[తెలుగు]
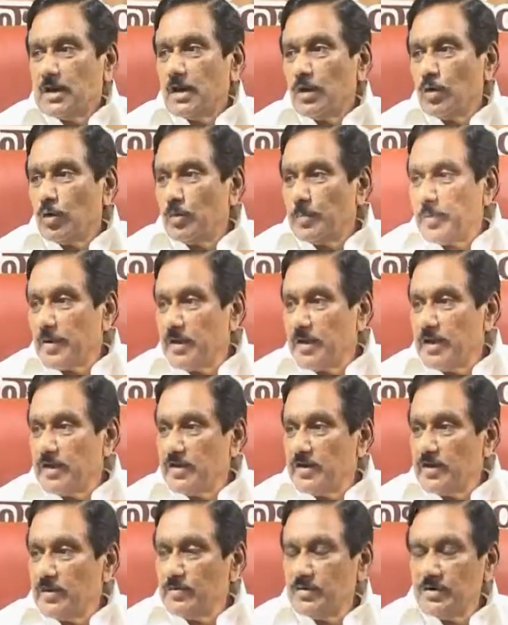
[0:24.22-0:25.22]
ఆ లోపాలు
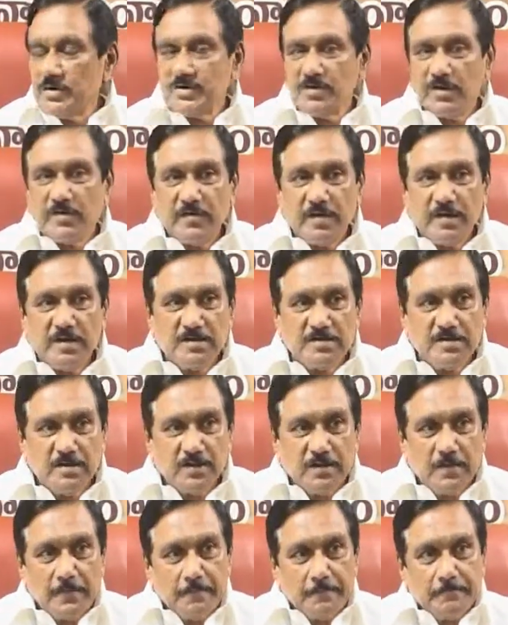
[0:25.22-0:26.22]
ఏదైనా ఉంటే సవరించి